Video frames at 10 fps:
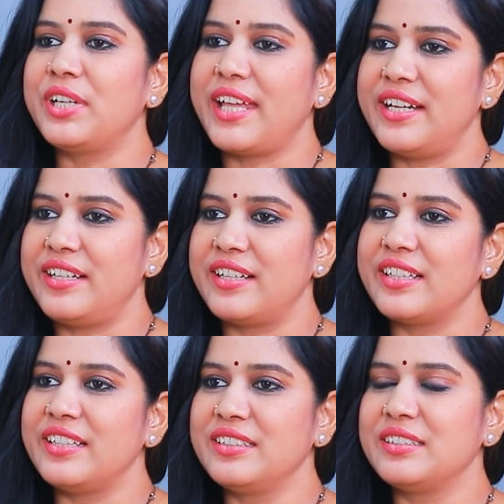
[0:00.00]
ఉన్న క్యారెక్టర్
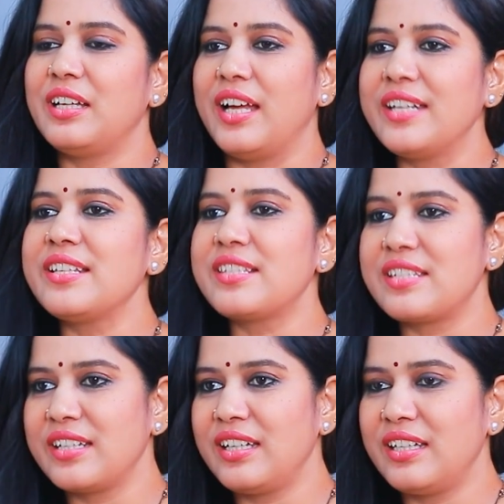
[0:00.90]
కదా
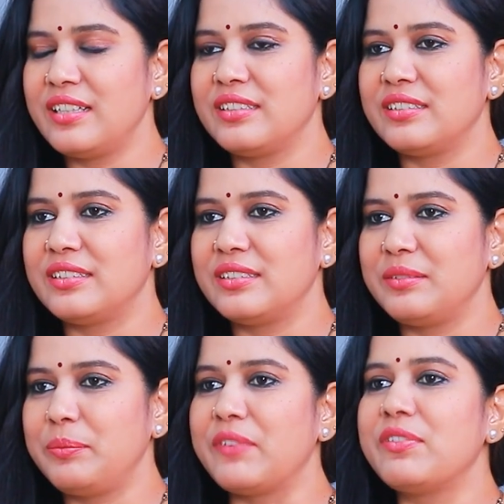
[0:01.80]
ఆర్టిస్ట్ గా
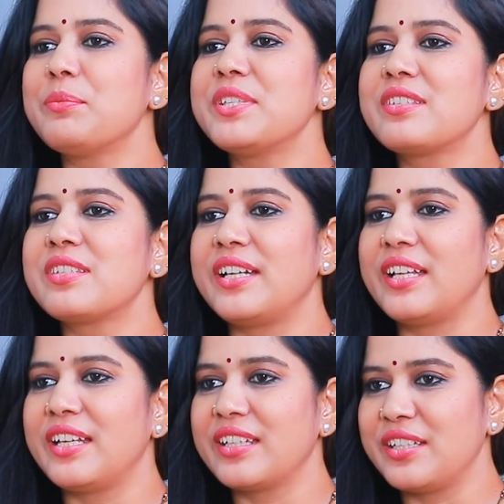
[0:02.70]
పర్ఫార్మెన్స్ hmm.
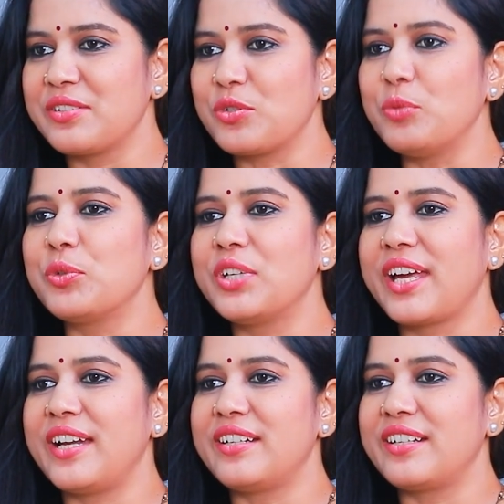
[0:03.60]
చేయడానికి స్కోప్ ఉన్న
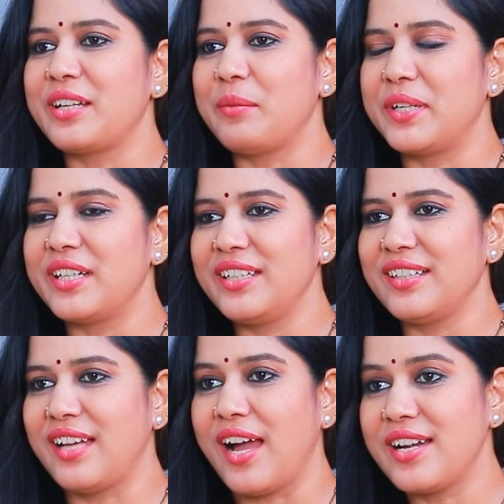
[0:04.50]
క్యారెక్టర్ కాబట్టి
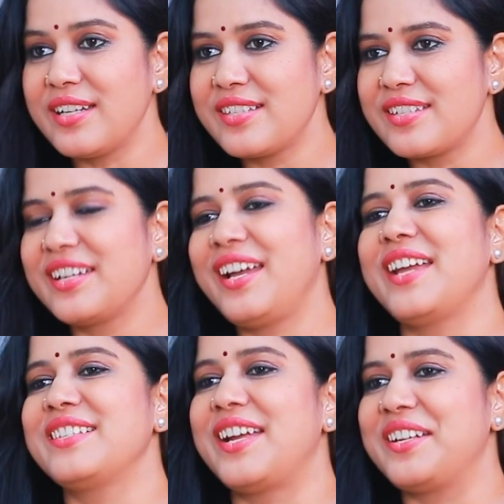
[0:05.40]
ఆర్టిస్ట్ గా
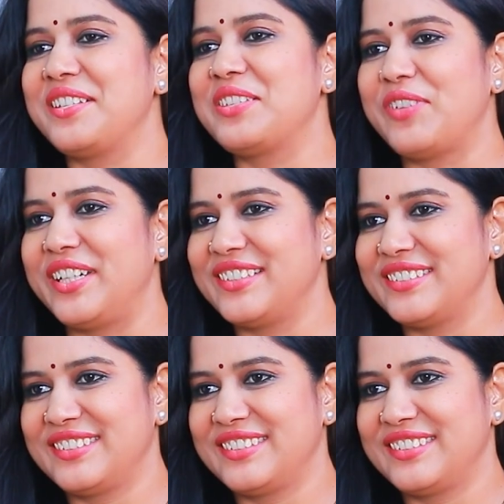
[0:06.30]
ఐ సాటిస్ఫైడ్